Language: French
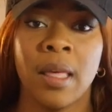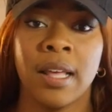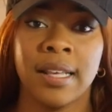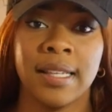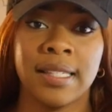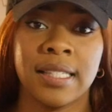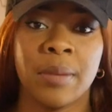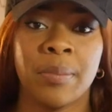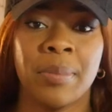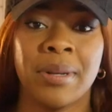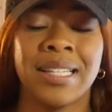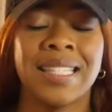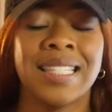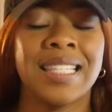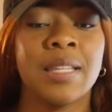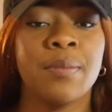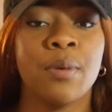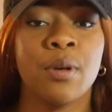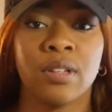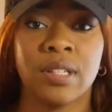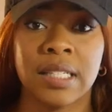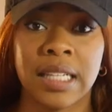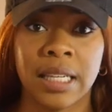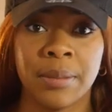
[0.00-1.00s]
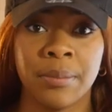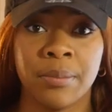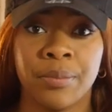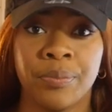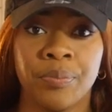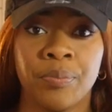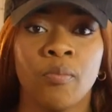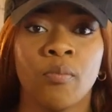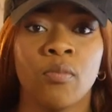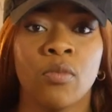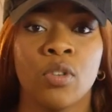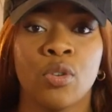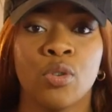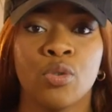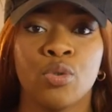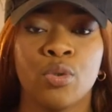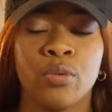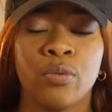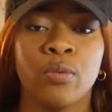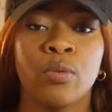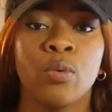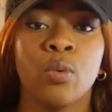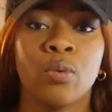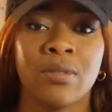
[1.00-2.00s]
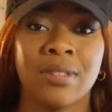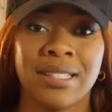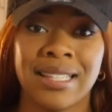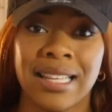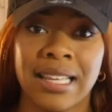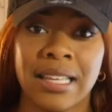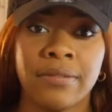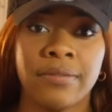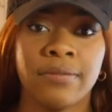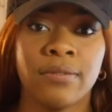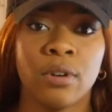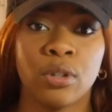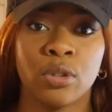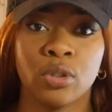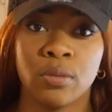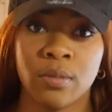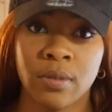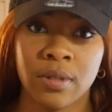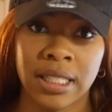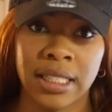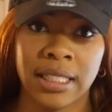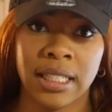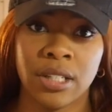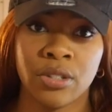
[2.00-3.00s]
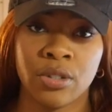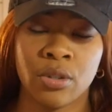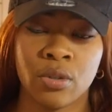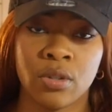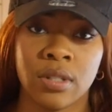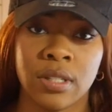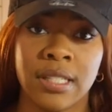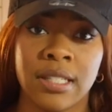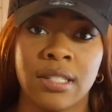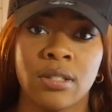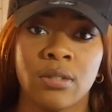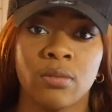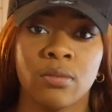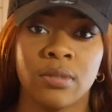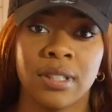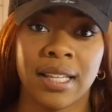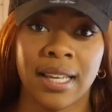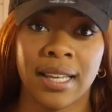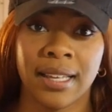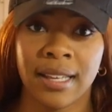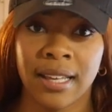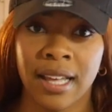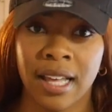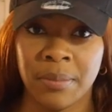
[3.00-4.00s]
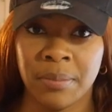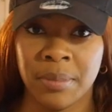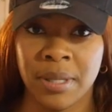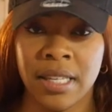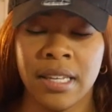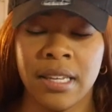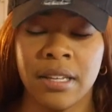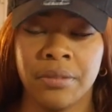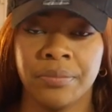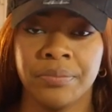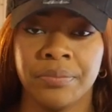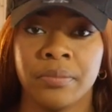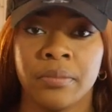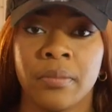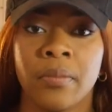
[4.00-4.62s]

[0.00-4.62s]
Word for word: qui s'appelle Cyberscribe. Je vous conseille fortement cette agence. Ils sont très rapides.